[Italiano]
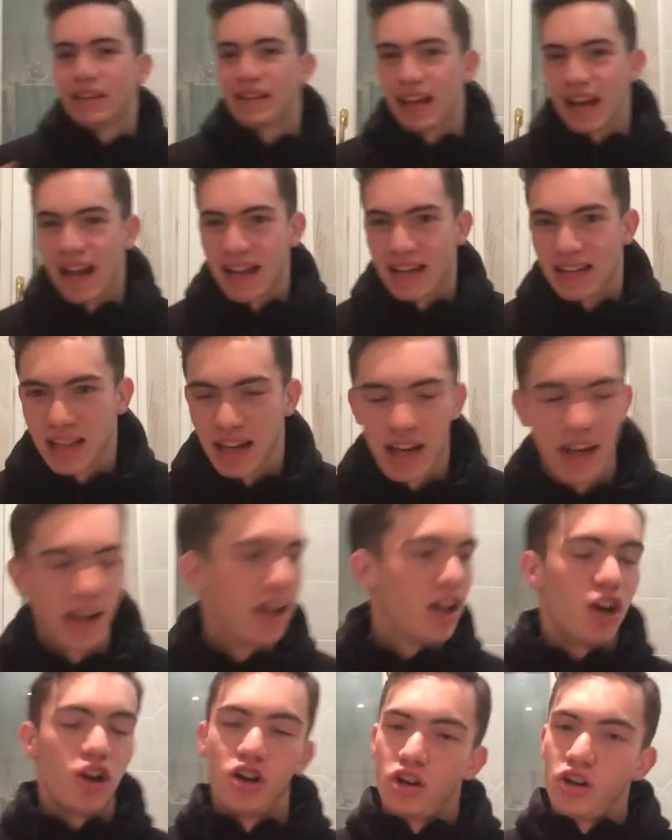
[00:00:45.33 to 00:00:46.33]
mi interessa, eh.
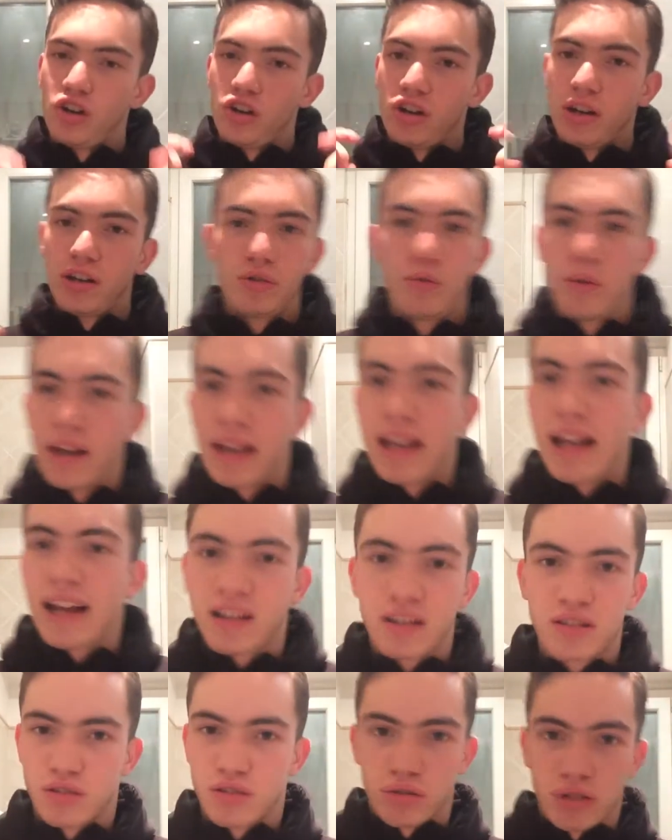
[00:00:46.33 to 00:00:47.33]
i due
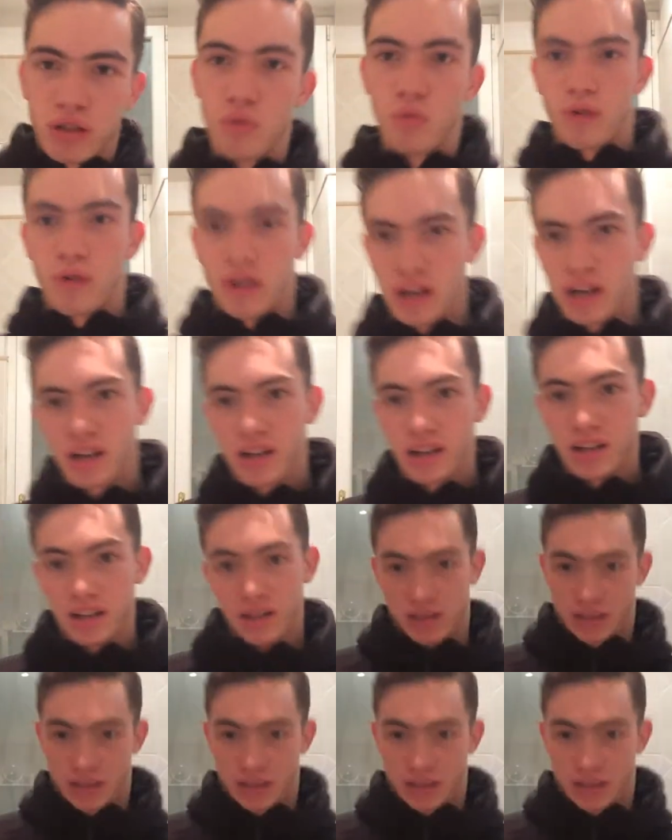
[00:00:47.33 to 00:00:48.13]
cazzo di Luca,